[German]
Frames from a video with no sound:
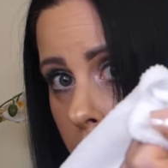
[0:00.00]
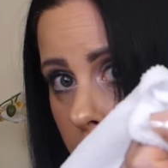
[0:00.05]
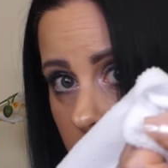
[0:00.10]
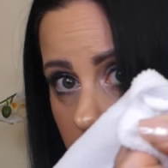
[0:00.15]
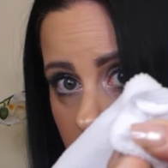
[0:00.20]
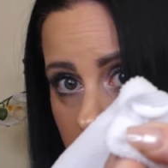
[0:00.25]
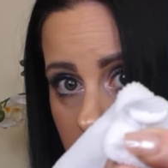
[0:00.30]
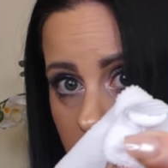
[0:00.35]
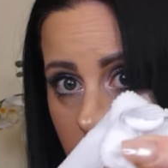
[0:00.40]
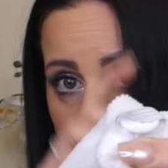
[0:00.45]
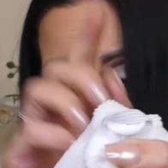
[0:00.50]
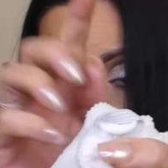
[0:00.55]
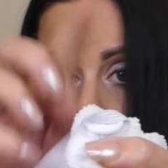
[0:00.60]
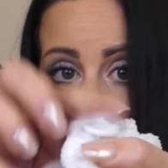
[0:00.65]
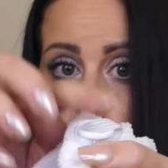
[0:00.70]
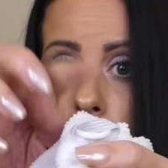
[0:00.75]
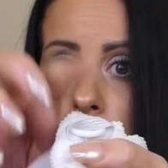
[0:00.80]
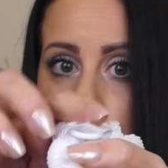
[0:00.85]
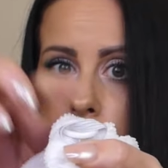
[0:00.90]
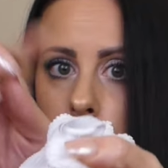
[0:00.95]
äh,
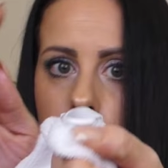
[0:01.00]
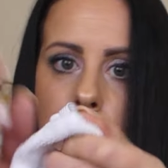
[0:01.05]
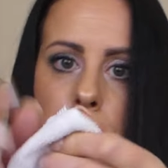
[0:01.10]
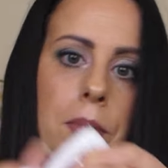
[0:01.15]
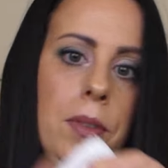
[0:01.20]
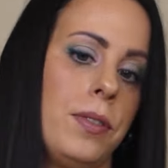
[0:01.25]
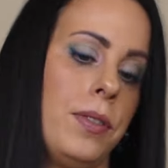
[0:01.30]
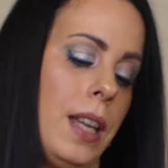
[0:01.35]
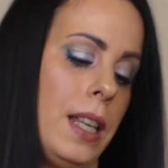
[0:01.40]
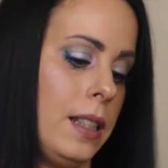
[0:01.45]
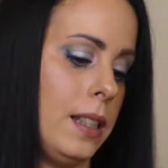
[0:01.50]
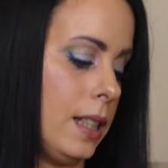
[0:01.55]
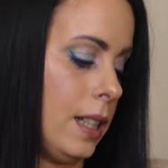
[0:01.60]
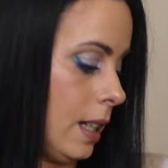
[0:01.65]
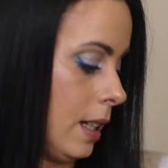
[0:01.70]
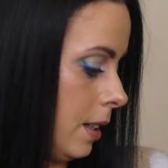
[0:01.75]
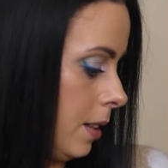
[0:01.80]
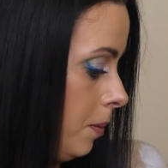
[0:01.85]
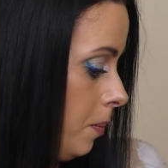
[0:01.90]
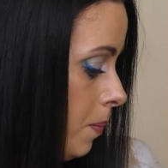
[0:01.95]
Knopf immer
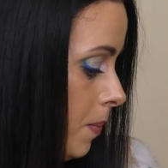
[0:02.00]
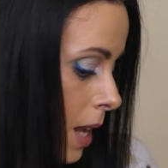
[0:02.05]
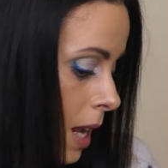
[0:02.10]
befestigen.